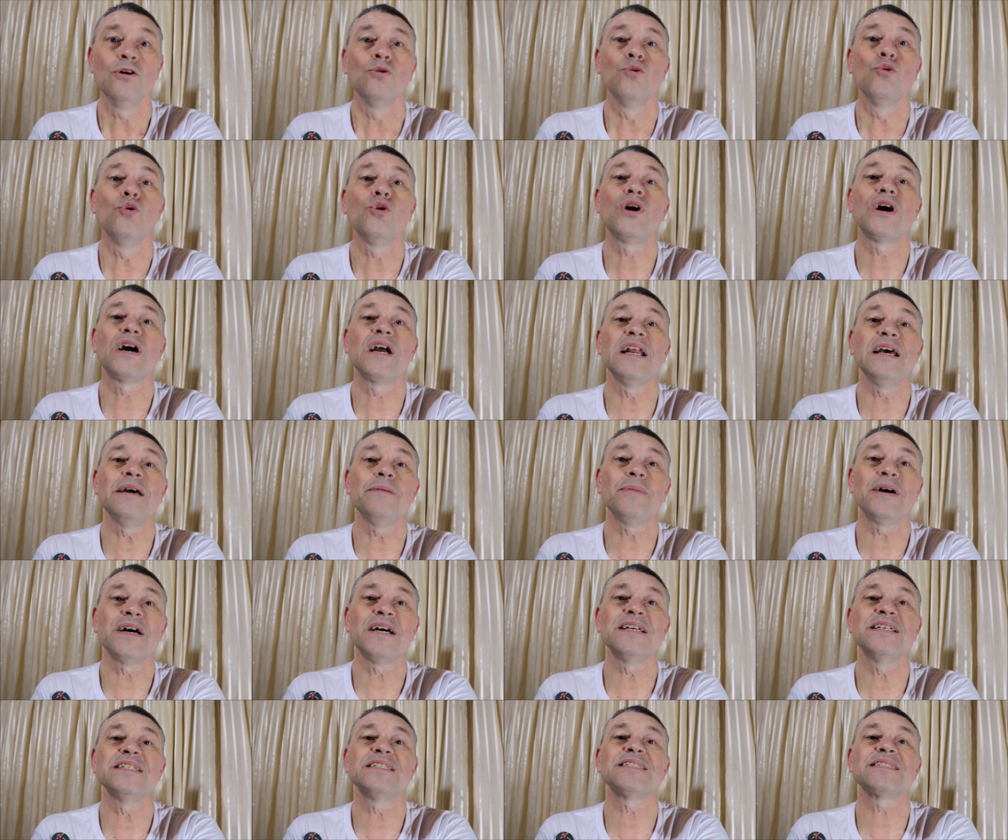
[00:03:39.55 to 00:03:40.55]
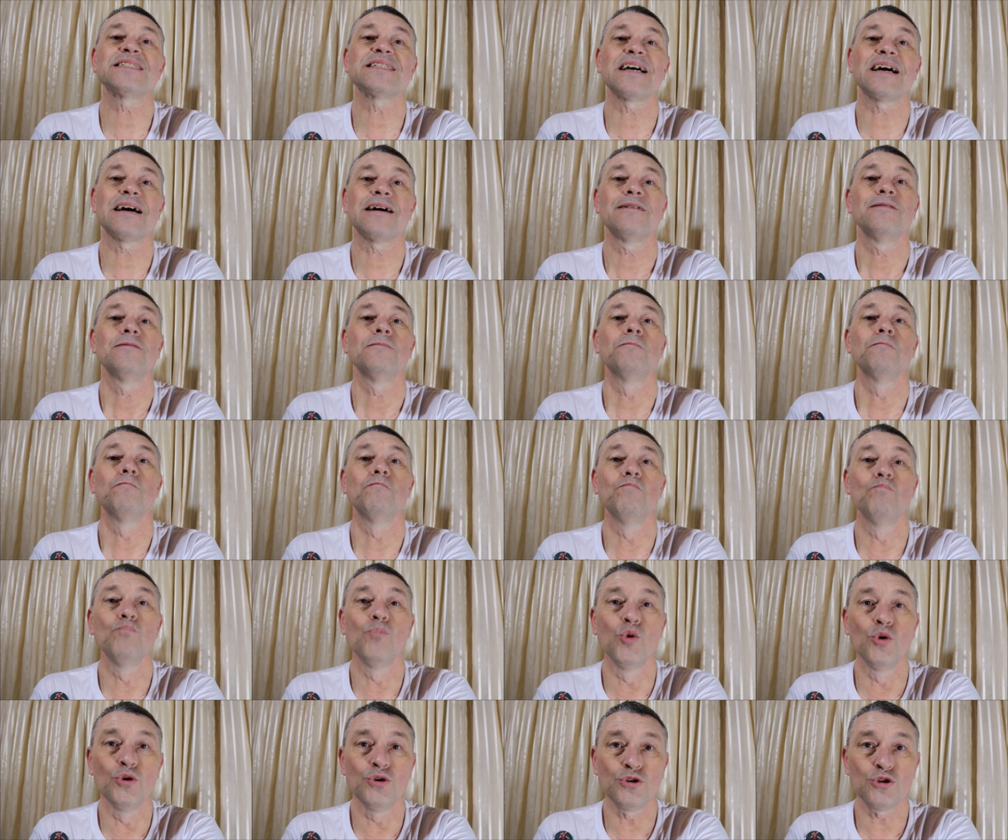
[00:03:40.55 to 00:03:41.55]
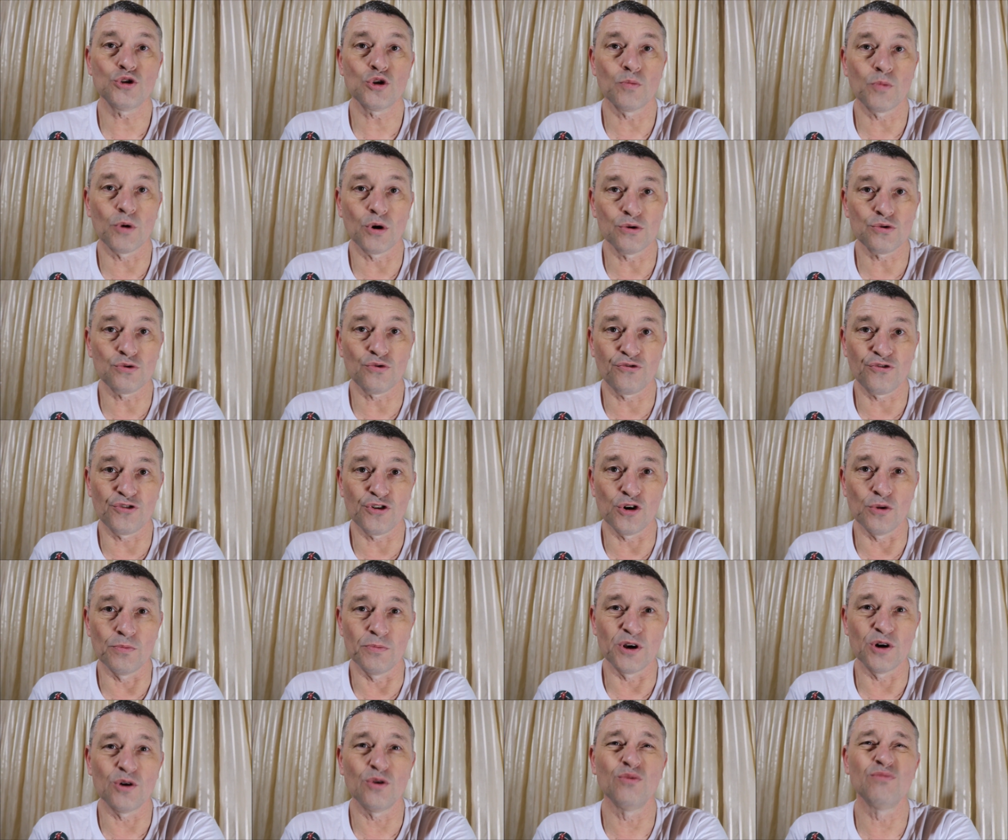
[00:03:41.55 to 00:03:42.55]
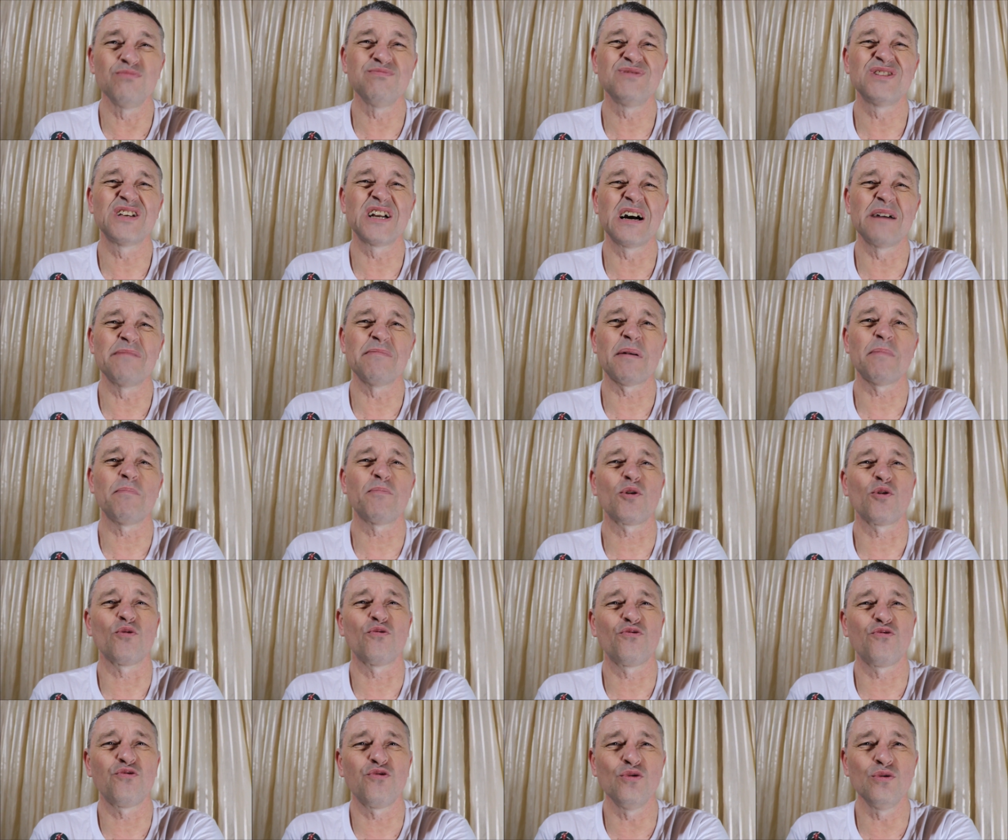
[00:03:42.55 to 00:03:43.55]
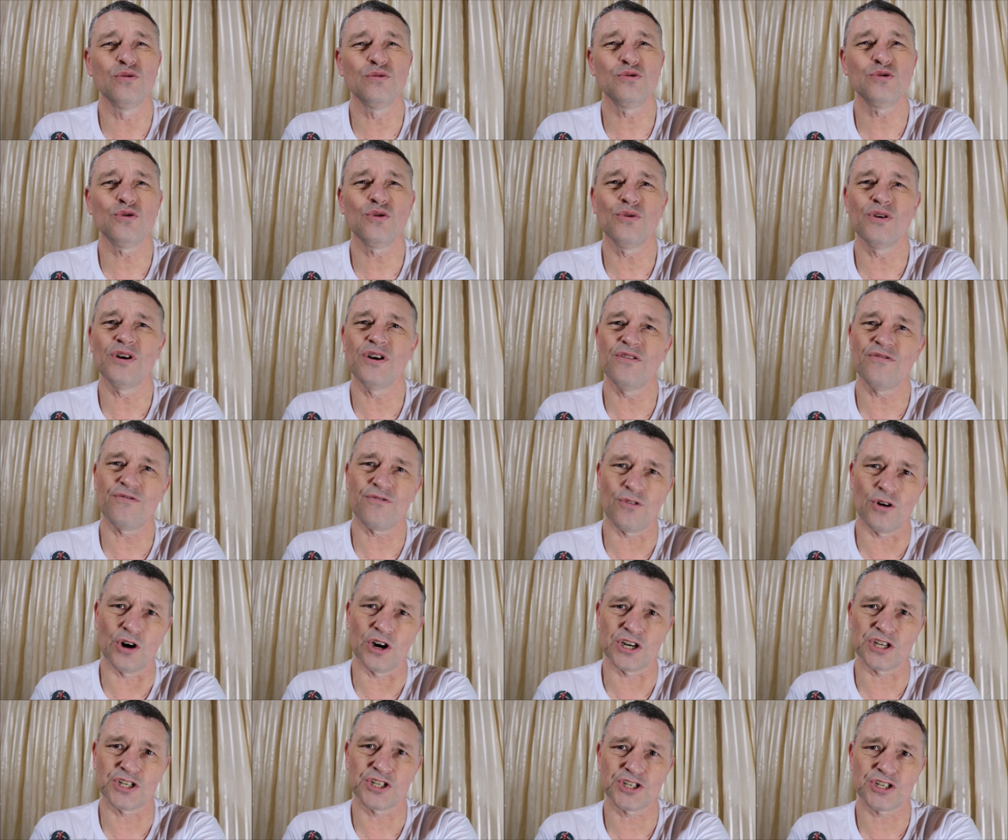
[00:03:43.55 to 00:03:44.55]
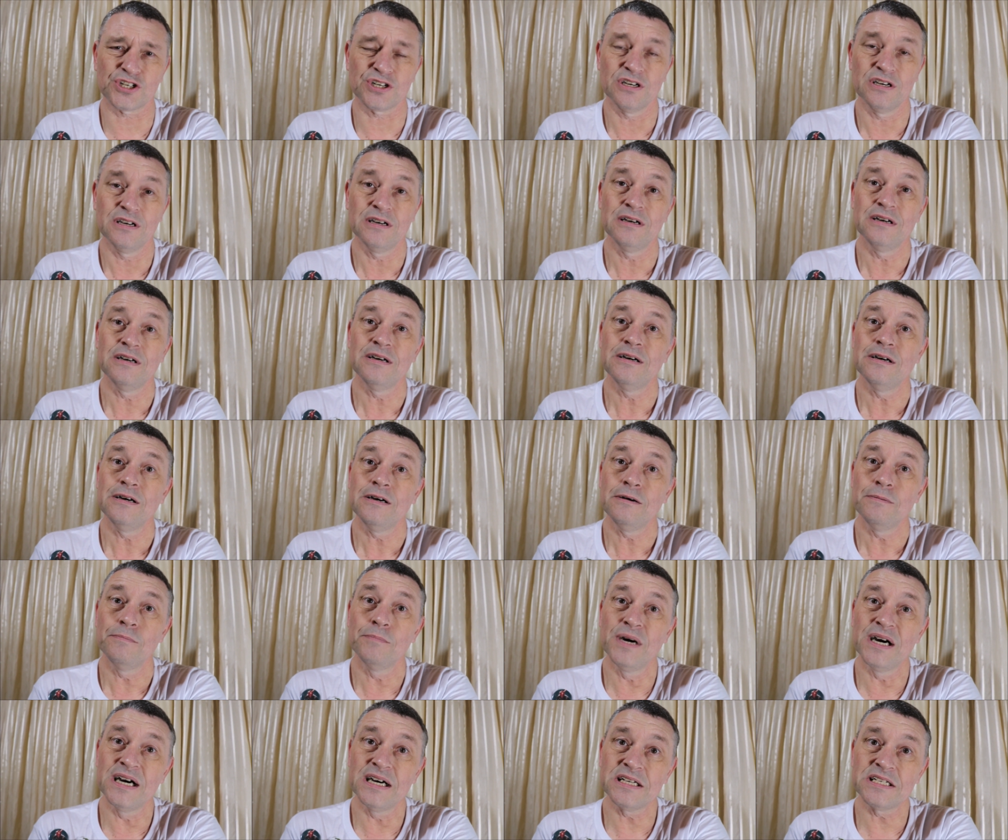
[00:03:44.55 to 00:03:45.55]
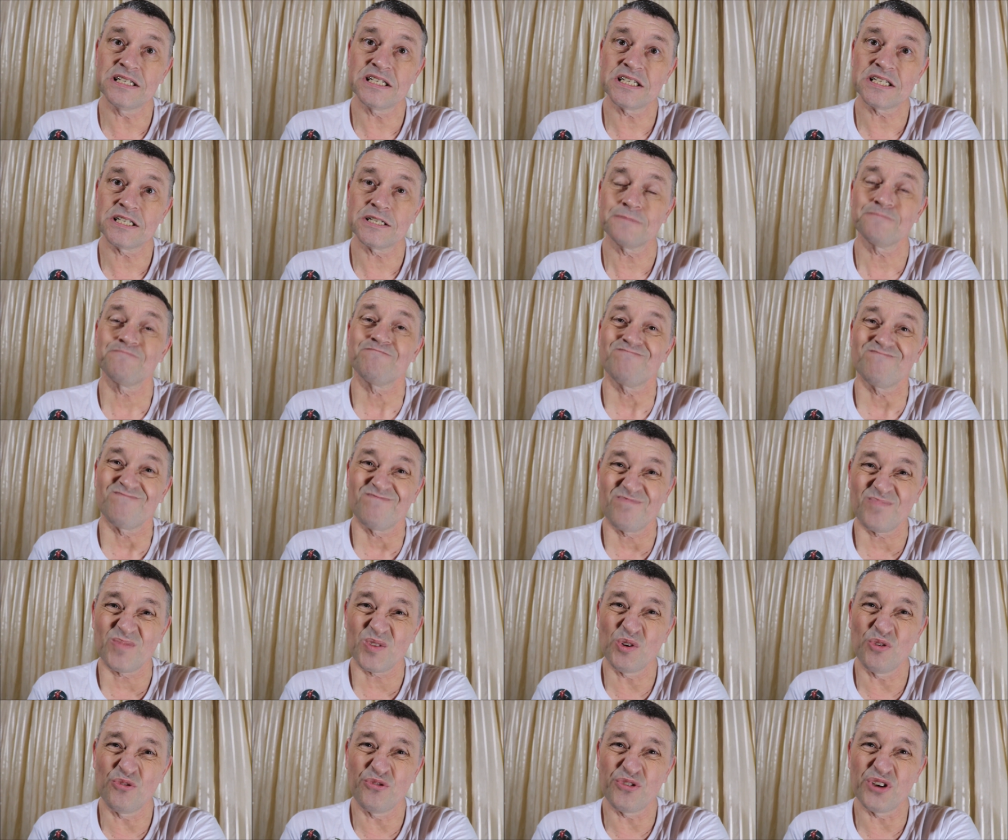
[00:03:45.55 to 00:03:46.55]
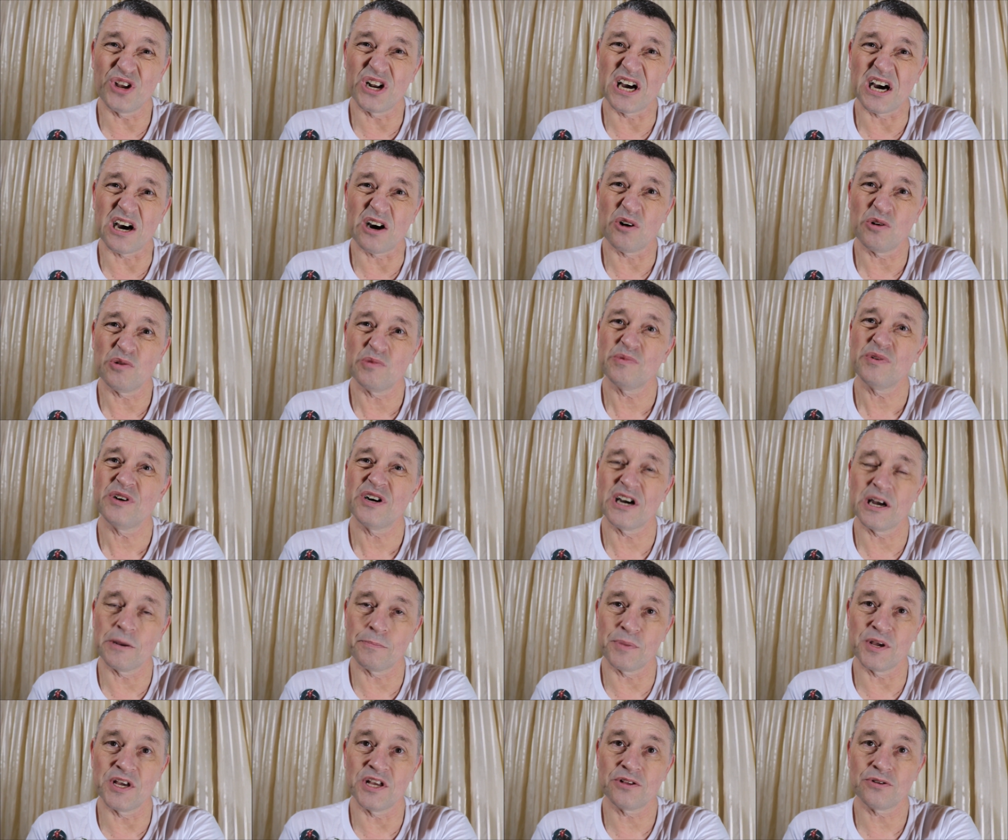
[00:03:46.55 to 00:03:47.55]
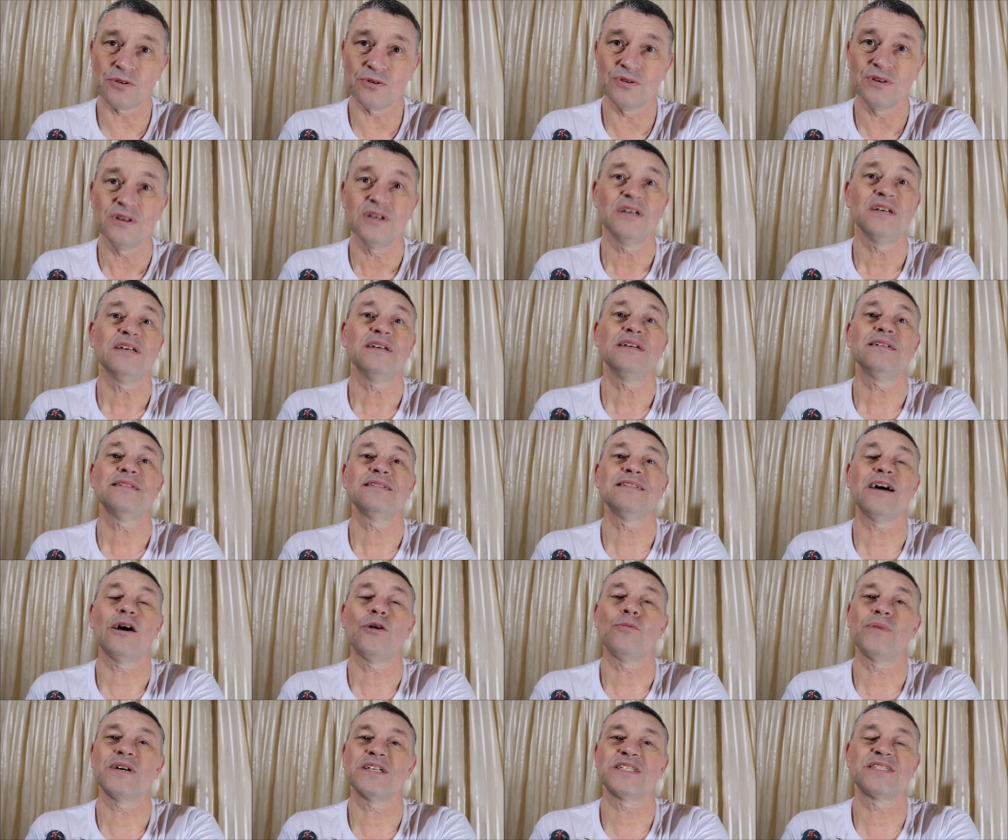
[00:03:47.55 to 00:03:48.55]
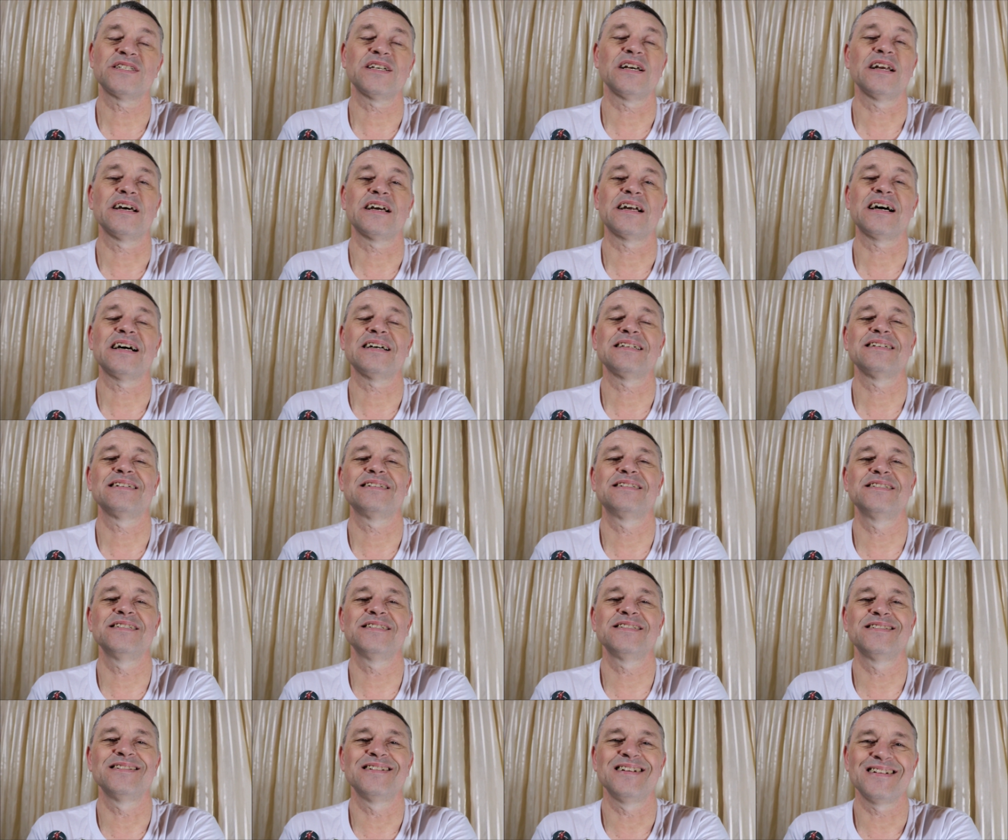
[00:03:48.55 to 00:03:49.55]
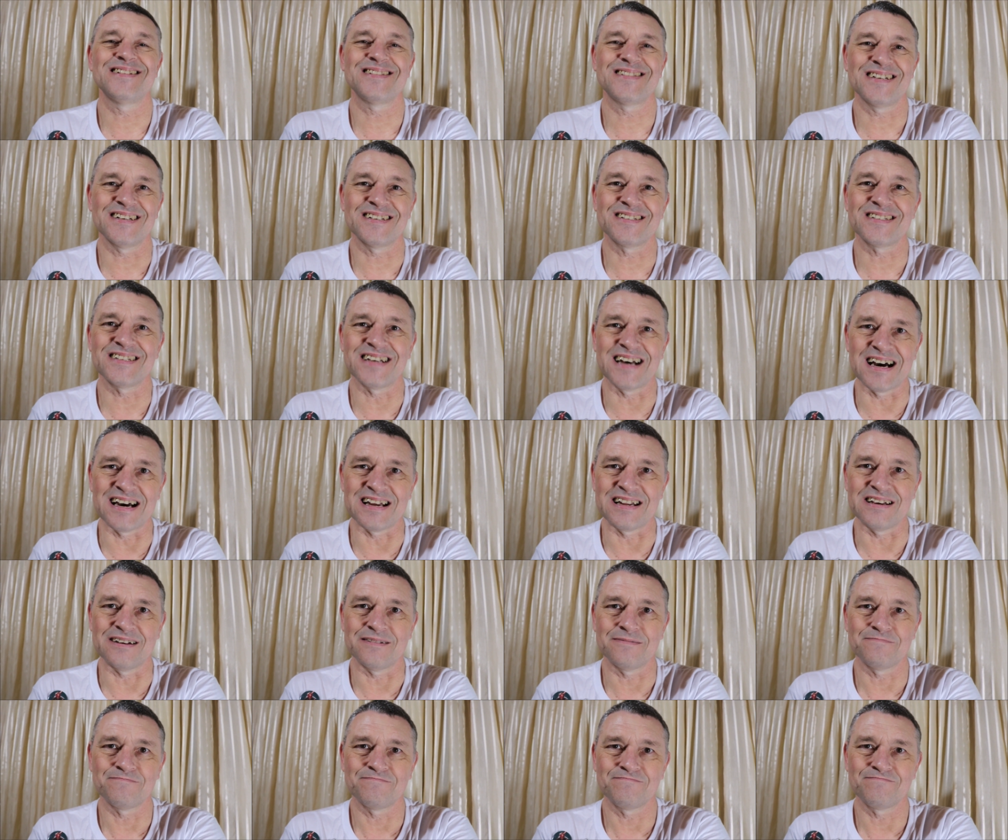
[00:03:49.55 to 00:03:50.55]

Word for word: O clima está muito bom do filme, um drama profundo e forte. Mas o final, repito, dá uma acelerada desnecessária.